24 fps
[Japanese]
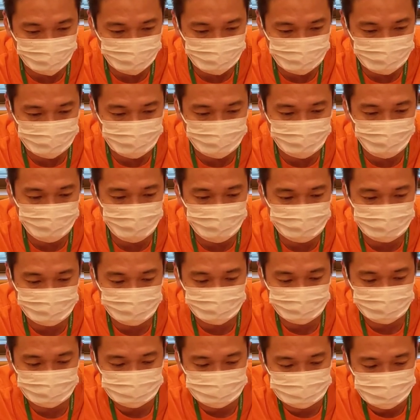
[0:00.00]
池恵
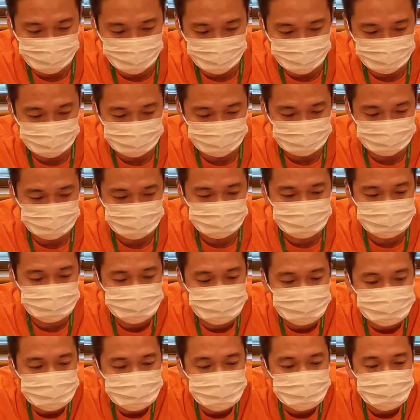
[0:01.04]
子さん
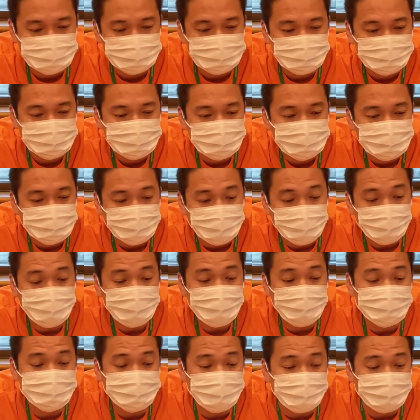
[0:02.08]
おは
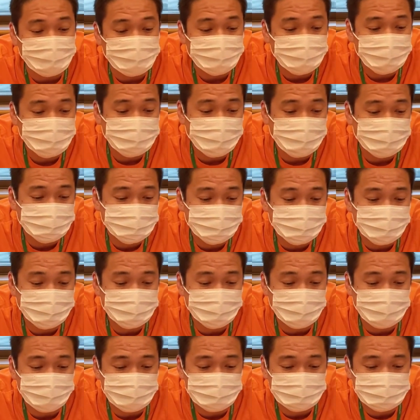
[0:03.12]
やまん今ブヨの
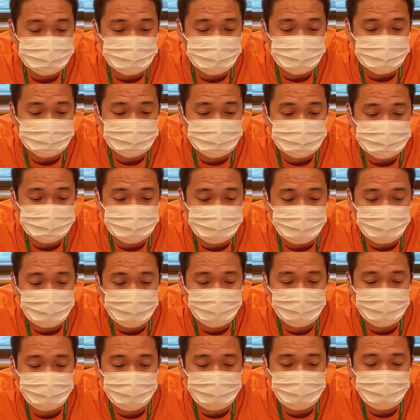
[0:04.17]
話がありましたが
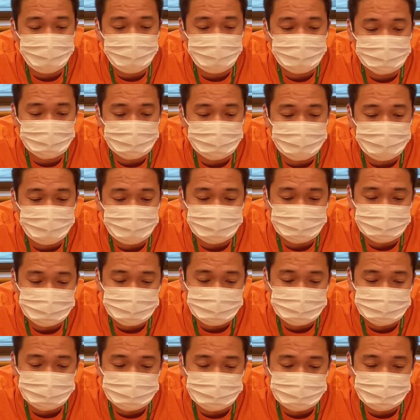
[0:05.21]
我が家も毎年
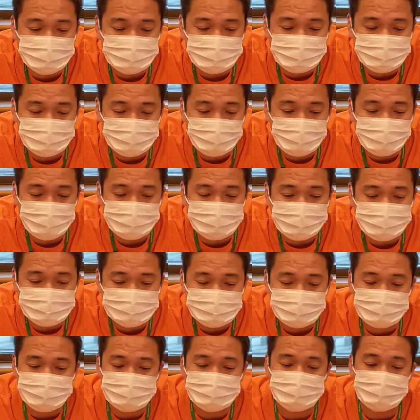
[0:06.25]
ブヨに悩ま
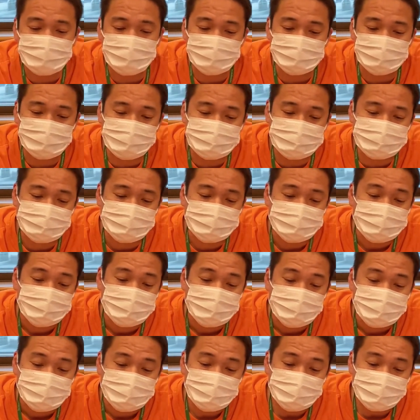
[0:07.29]
されています
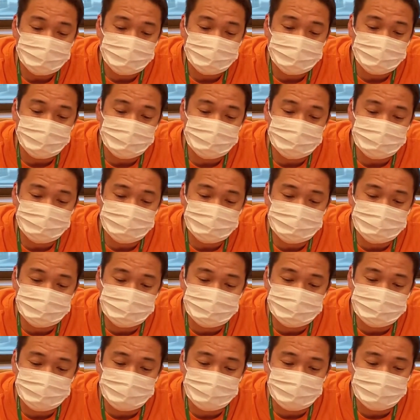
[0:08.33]
特に今
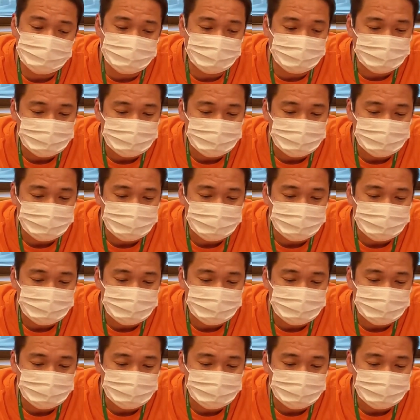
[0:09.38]
シーズンはじ